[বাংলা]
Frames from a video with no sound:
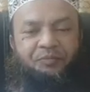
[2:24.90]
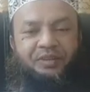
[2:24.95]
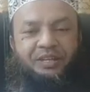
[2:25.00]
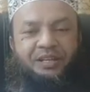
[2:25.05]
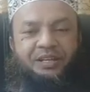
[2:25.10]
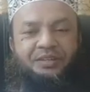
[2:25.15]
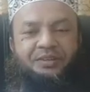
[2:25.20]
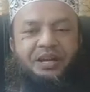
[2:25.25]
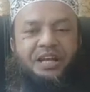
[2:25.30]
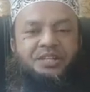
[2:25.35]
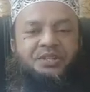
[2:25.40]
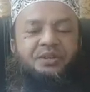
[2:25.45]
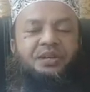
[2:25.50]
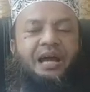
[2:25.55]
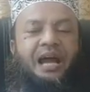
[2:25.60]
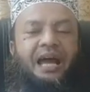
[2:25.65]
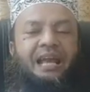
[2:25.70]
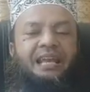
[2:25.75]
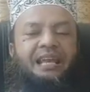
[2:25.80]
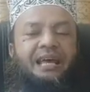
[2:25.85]
তো আসলে
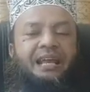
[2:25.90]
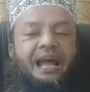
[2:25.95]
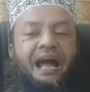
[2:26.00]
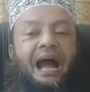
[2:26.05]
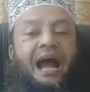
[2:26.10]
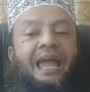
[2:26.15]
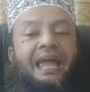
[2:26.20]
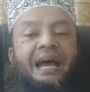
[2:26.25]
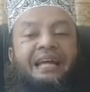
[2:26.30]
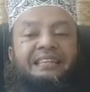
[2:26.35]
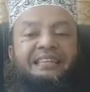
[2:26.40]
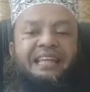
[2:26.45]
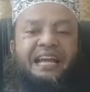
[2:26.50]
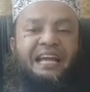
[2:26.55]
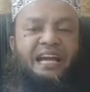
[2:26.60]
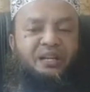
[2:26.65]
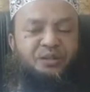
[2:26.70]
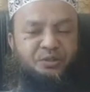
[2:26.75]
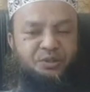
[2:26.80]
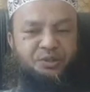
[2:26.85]
আল্লাহর আয়াত
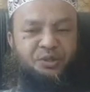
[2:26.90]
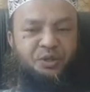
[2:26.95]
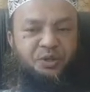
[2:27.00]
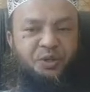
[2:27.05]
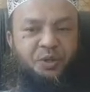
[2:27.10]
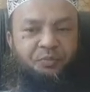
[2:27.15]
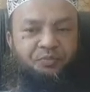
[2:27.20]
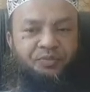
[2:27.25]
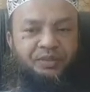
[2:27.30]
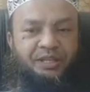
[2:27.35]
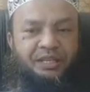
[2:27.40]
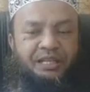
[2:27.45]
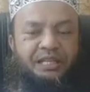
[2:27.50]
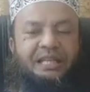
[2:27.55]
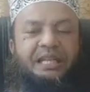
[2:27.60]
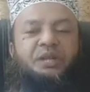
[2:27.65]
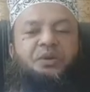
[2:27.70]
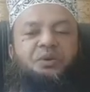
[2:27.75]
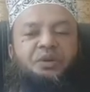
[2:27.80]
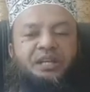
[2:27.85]
দেখানোর জন্য
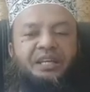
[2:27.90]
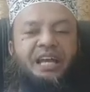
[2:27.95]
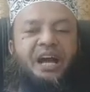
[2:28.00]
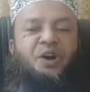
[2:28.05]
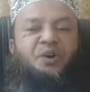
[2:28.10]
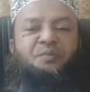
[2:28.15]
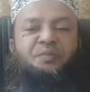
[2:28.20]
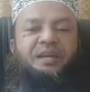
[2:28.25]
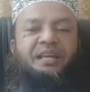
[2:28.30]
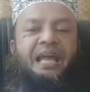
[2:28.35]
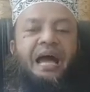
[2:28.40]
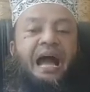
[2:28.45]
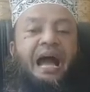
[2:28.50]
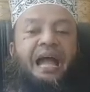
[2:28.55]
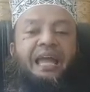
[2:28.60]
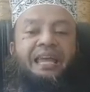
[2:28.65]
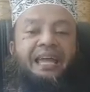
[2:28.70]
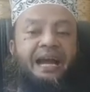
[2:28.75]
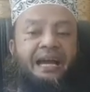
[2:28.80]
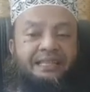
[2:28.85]
লিনুরিয়াহু মিন
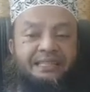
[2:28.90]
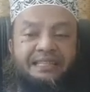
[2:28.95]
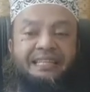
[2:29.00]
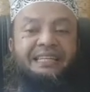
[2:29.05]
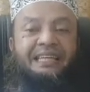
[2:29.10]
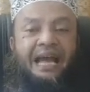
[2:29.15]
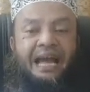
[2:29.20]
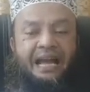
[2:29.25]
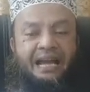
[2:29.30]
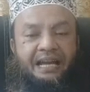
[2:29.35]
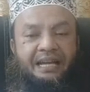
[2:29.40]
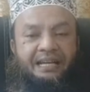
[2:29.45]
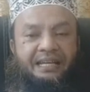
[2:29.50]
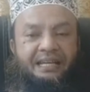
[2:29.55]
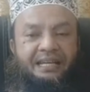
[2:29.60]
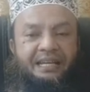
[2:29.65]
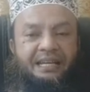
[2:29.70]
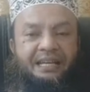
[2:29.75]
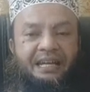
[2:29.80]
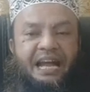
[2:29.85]
আয়াতিনা
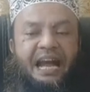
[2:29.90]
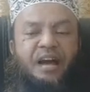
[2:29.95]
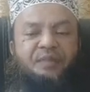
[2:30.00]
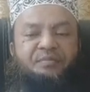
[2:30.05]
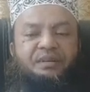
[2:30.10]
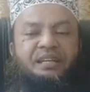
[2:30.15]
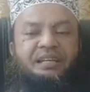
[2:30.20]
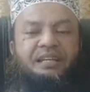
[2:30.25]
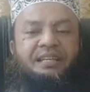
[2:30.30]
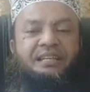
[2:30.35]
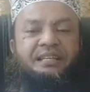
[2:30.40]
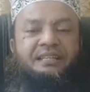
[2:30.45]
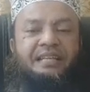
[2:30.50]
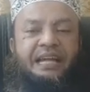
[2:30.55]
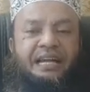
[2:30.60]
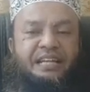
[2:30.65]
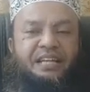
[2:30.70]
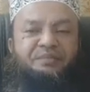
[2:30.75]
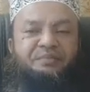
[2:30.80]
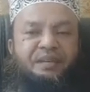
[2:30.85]
আমি
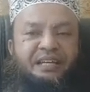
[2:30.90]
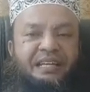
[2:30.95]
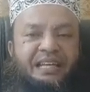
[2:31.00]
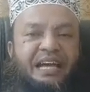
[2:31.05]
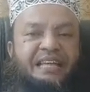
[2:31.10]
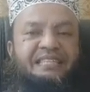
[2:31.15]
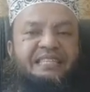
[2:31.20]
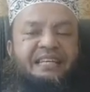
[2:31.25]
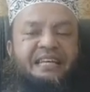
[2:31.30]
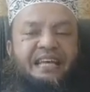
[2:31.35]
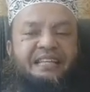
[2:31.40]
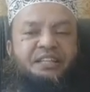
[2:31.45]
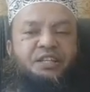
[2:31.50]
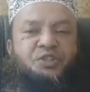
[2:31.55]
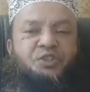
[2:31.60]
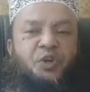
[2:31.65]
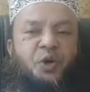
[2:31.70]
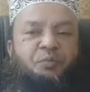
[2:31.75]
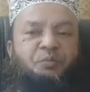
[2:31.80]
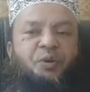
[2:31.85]
তাকে মেয়েরাজের রাতে
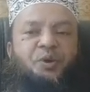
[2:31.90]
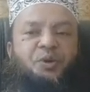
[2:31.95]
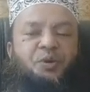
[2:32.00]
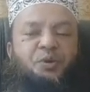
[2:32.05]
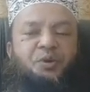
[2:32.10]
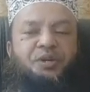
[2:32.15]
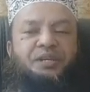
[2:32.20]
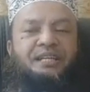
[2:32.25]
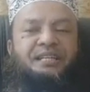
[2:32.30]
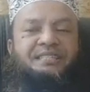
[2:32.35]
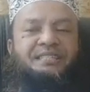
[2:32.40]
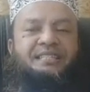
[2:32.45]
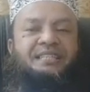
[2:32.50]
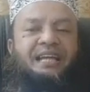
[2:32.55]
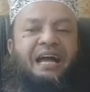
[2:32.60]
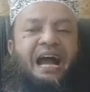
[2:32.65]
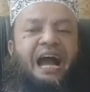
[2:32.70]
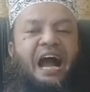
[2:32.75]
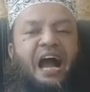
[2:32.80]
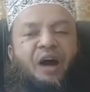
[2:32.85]
সফর করিয়েছি
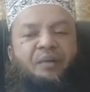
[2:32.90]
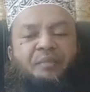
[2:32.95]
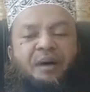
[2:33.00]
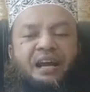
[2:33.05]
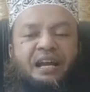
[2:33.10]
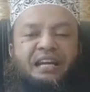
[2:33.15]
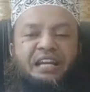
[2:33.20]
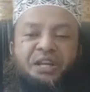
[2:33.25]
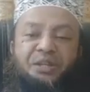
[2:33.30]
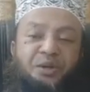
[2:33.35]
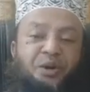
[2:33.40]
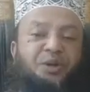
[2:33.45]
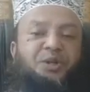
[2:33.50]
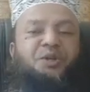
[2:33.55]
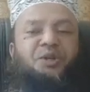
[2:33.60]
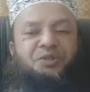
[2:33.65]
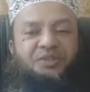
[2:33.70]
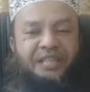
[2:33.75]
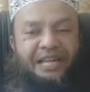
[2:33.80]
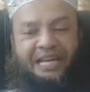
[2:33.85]
আমার
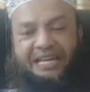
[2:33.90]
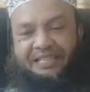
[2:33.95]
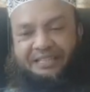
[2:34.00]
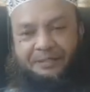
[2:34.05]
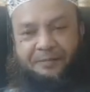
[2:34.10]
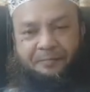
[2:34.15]
নিদর্শন দেখাতে